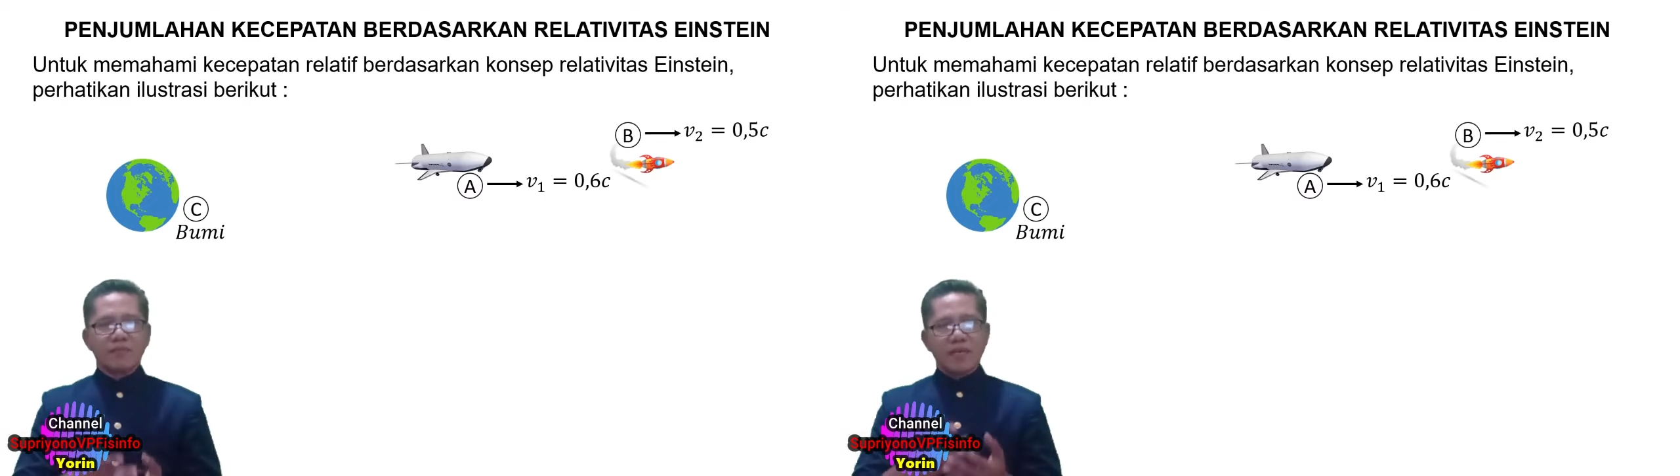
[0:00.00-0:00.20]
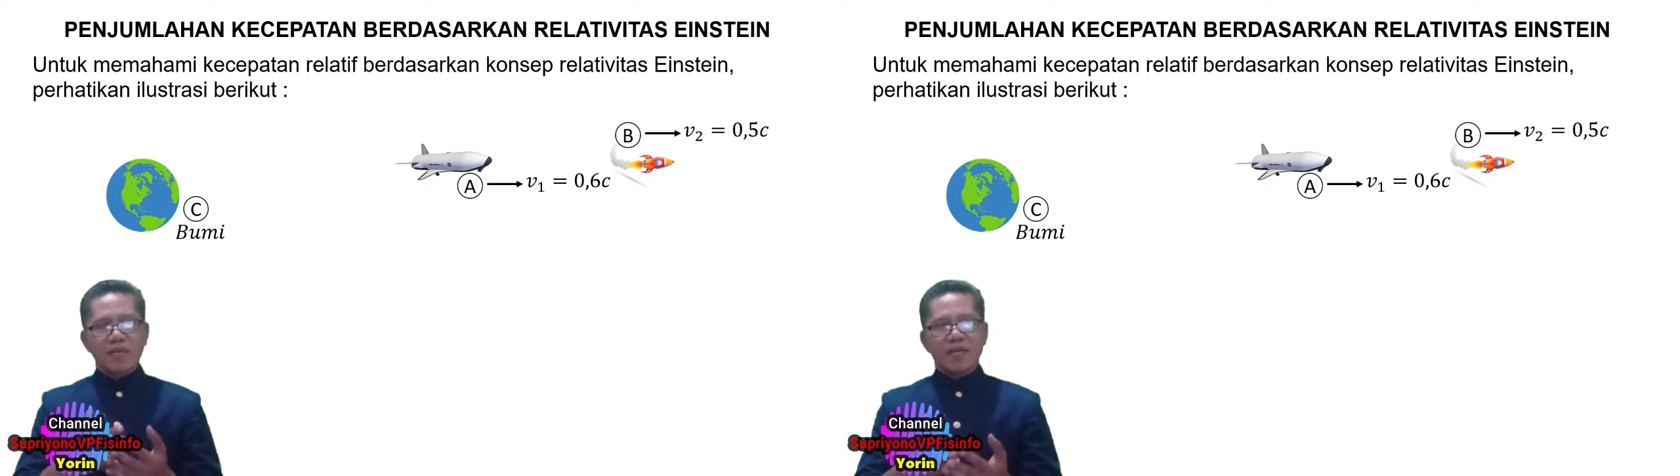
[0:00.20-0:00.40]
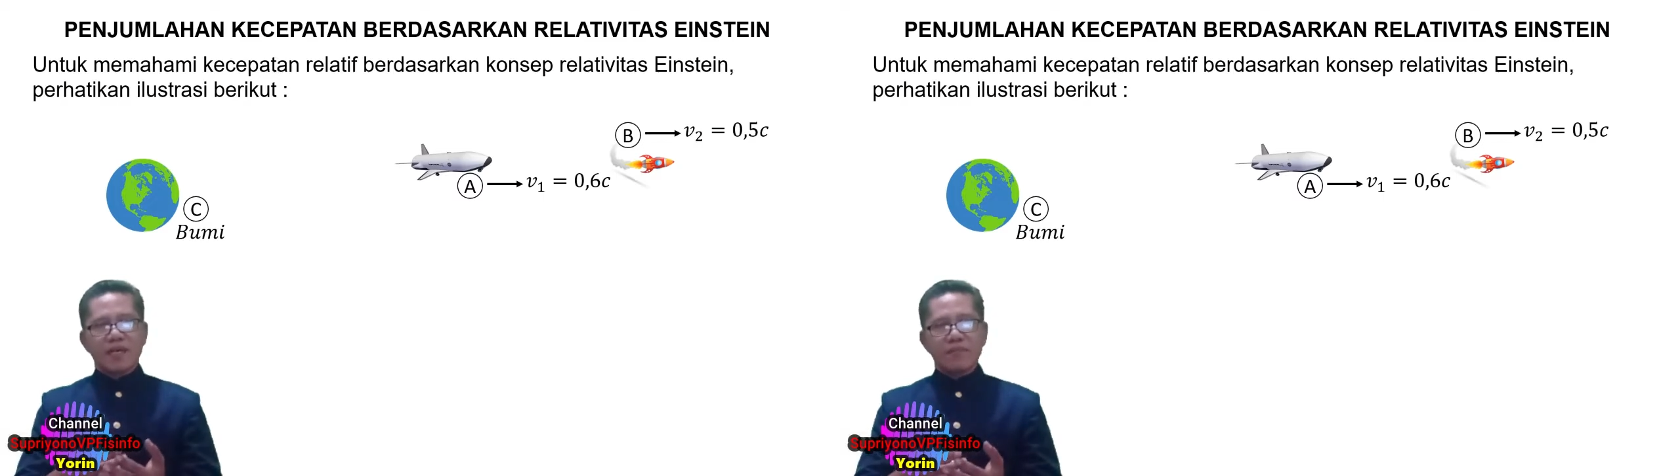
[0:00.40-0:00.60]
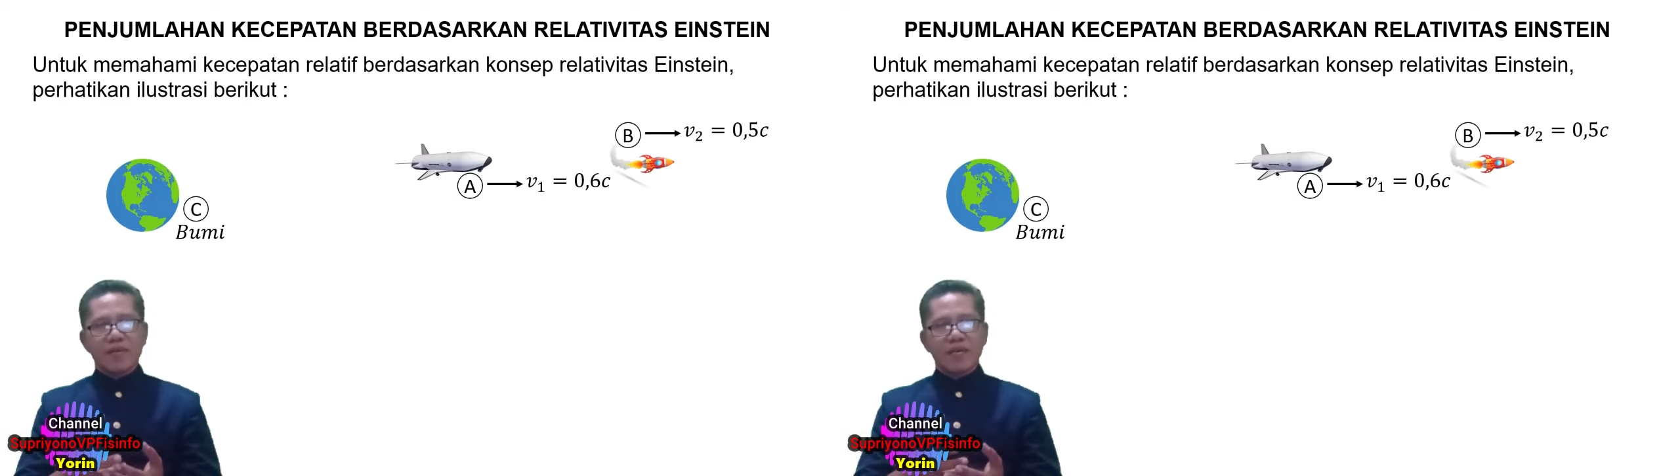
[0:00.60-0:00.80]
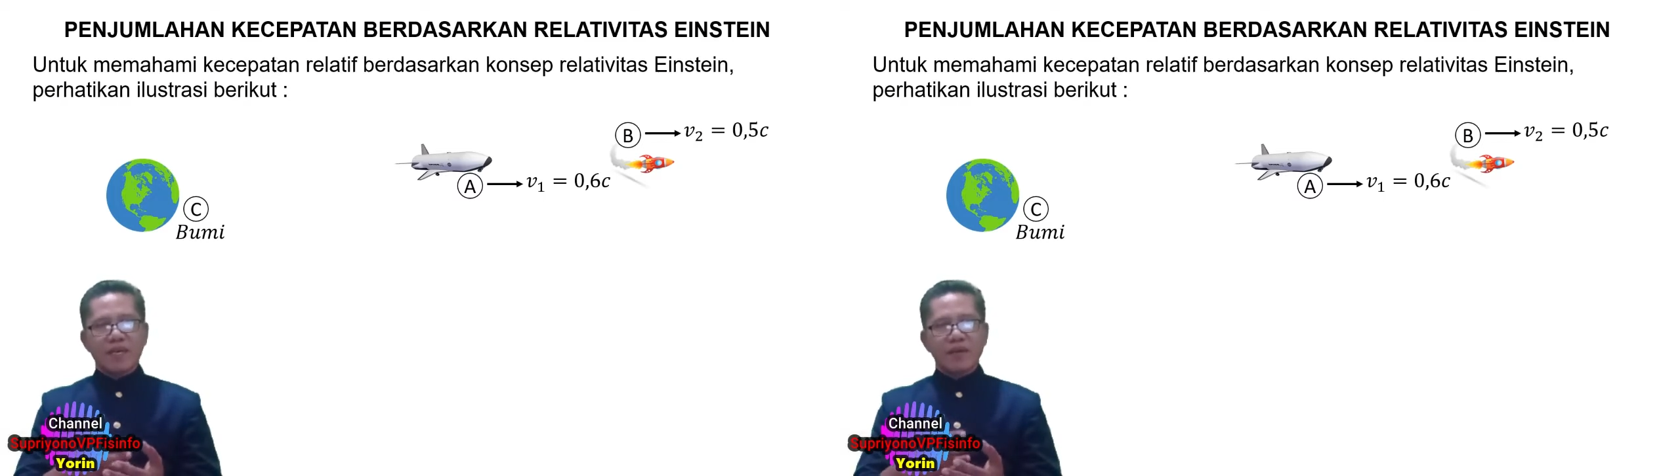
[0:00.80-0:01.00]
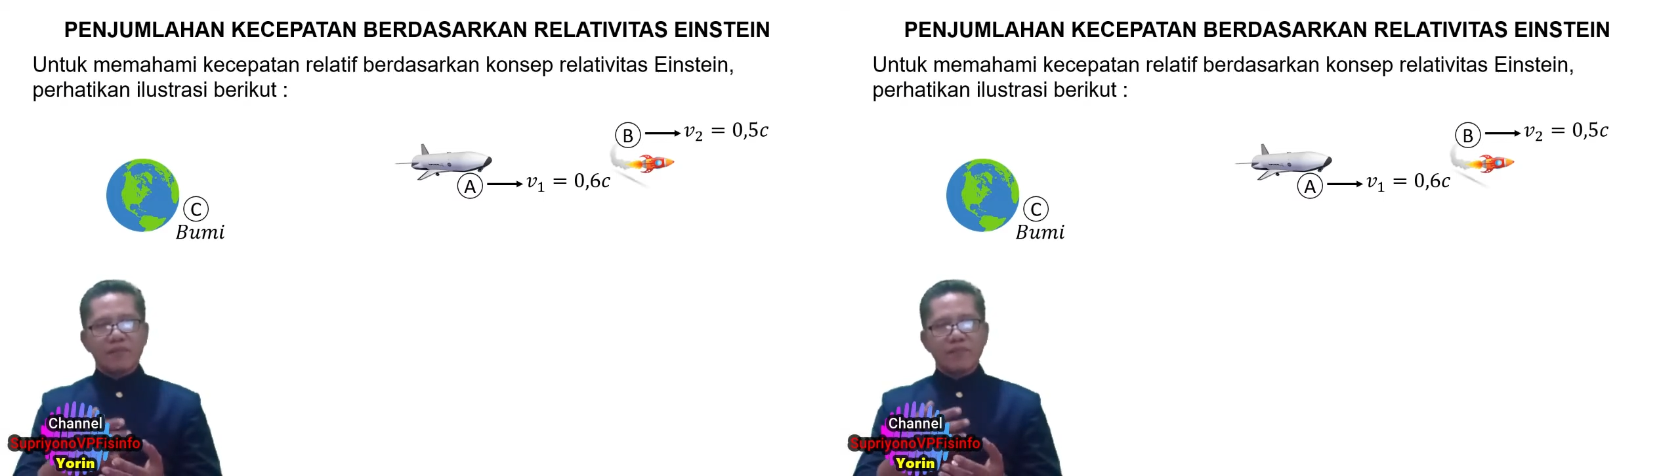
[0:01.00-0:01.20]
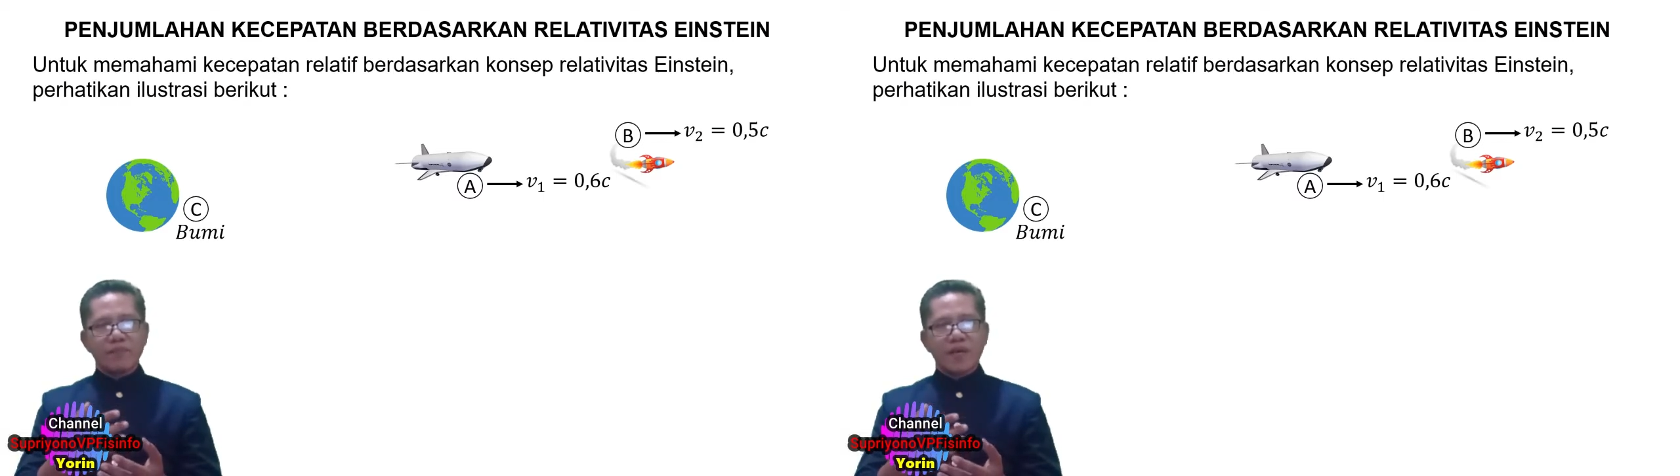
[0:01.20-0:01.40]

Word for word: maka marilah